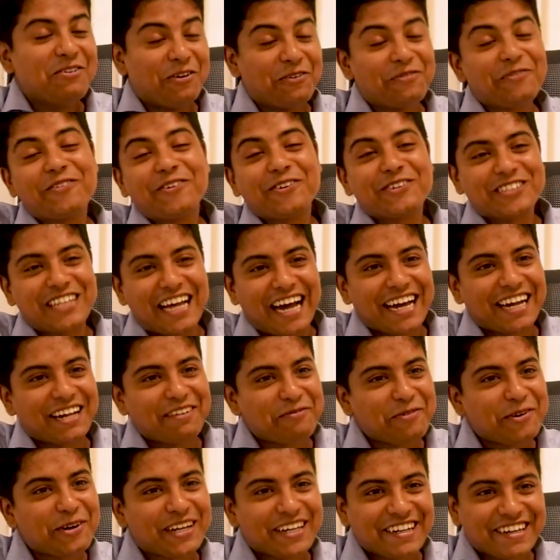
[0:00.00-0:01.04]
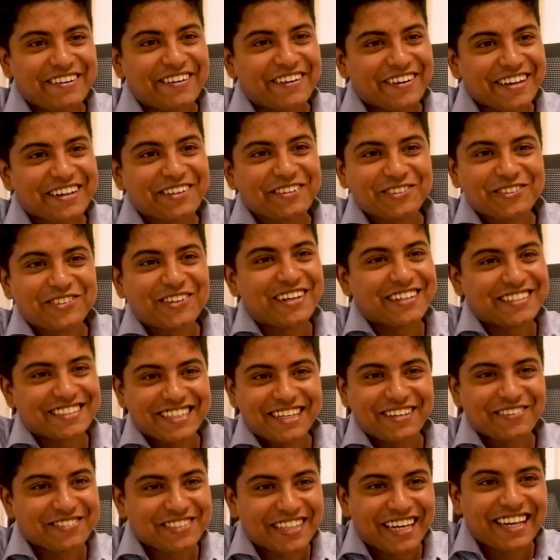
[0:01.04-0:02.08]
অফকোর্স আগে পরে অনেক কিছু আছে
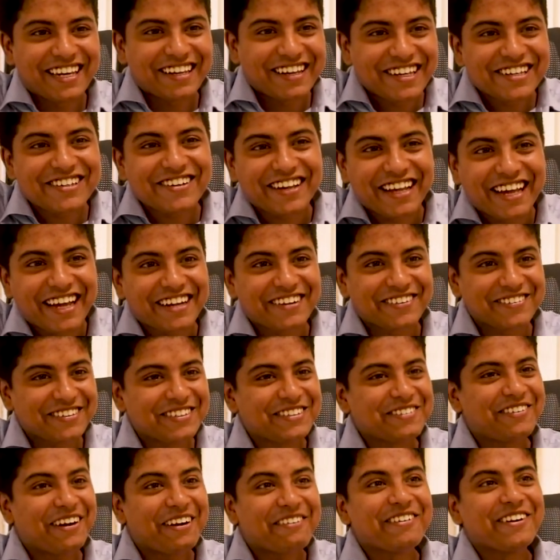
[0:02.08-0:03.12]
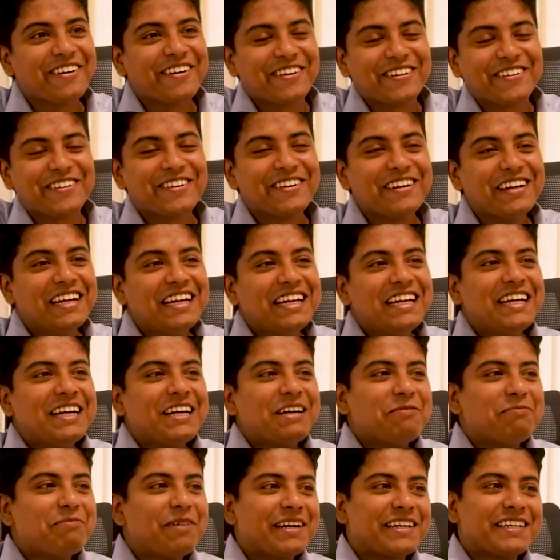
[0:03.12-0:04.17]
কেউ চাইলে আসলে হ্যাক করতে পারবে না হয়তো
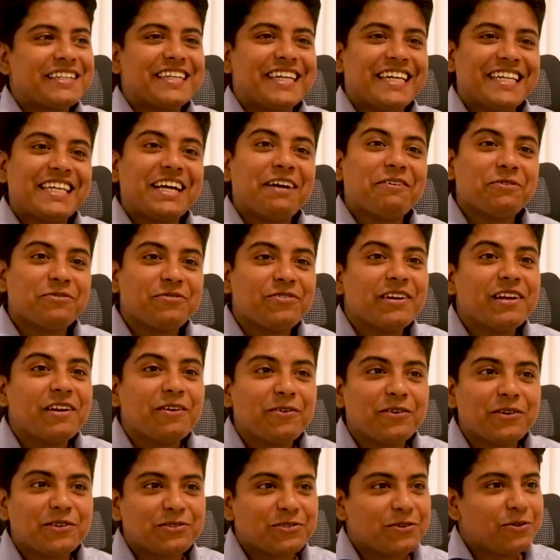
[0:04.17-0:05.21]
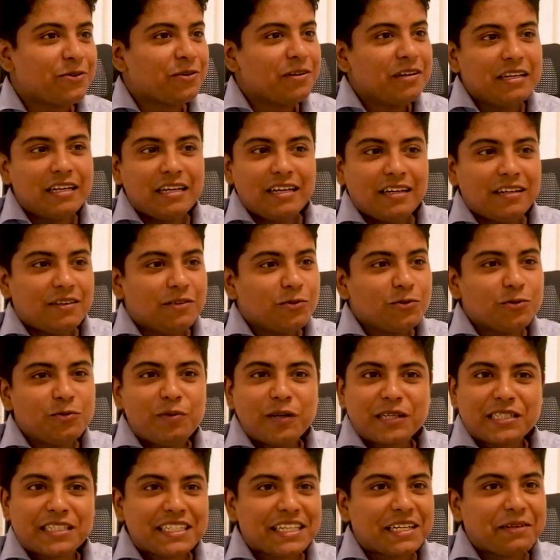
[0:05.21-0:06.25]
বাট এটা আমি ফিল করি সো
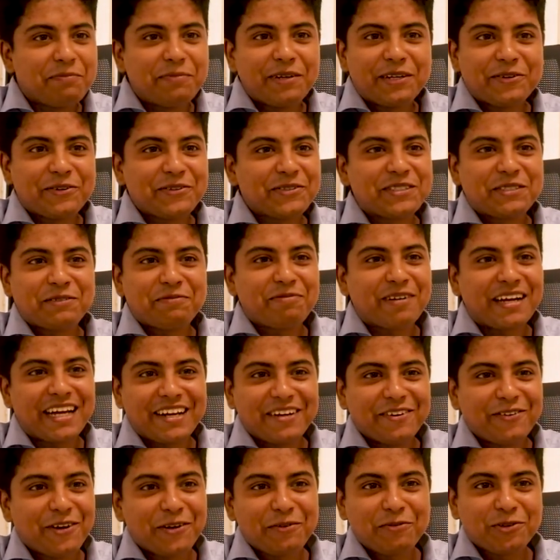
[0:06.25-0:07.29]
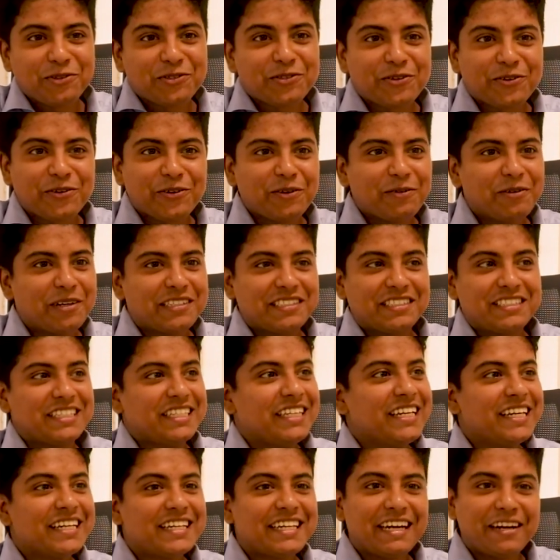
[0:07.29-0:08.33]
উদ্ভাস থেকে বের হয়েছি প্রায় নয় বছর হলো বাট
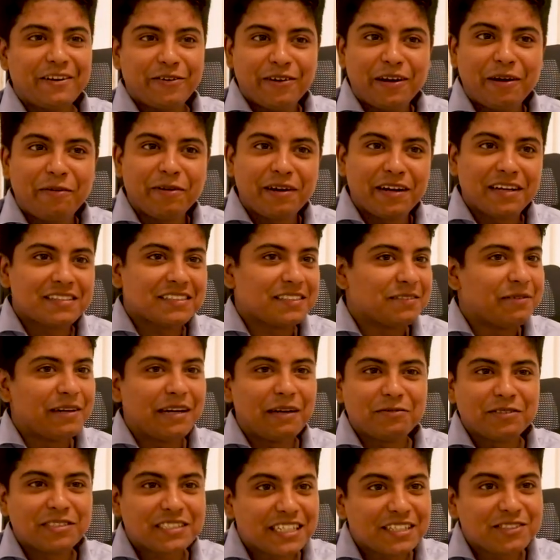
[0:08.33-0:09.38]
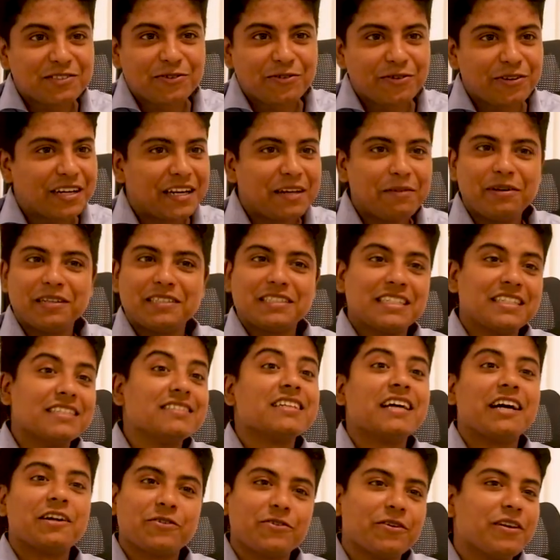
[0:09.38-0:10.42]
স্টিল এটা এখন আমার আছে বা আমি চেঞ্জ করি নি বা চেঞ্জ
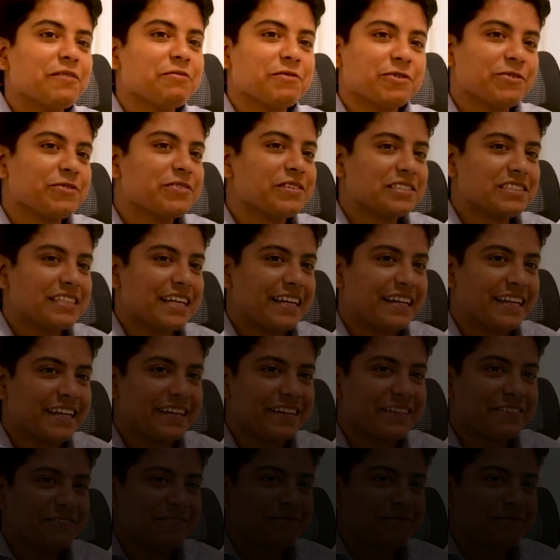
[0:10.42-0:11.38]
আসলে আমি করতে চাই না